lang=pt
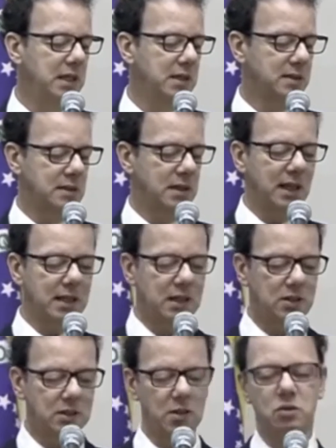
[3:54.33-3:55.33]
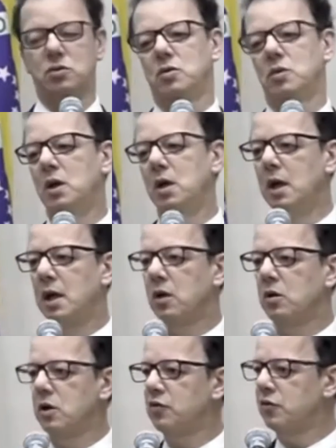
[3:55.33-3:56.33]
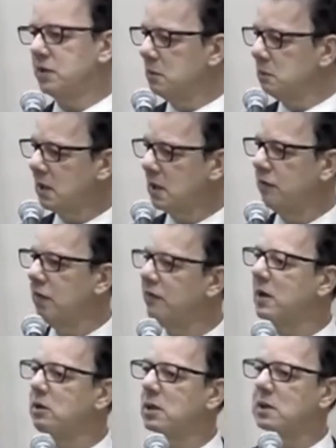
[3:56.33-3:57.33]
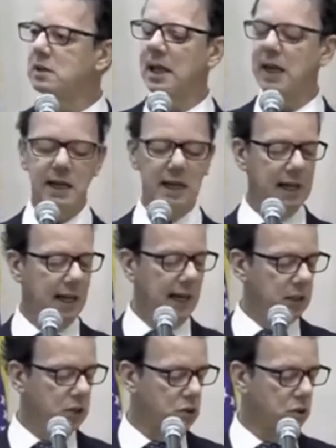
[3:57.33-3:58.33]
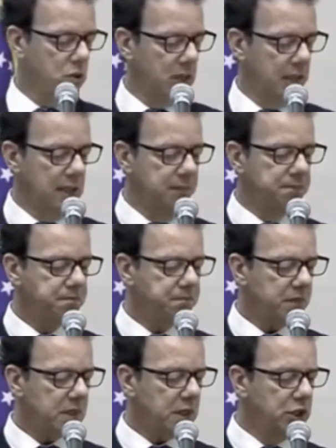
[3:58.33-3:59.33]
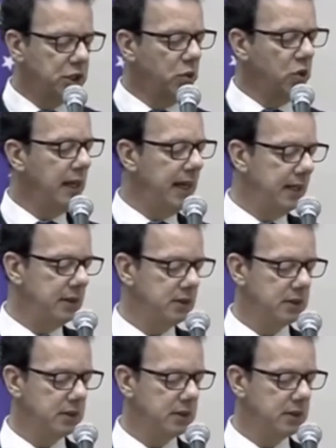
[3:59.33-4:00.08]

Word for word: Nada disso. Nós fizemos aqui foi valorizar a história de mulheres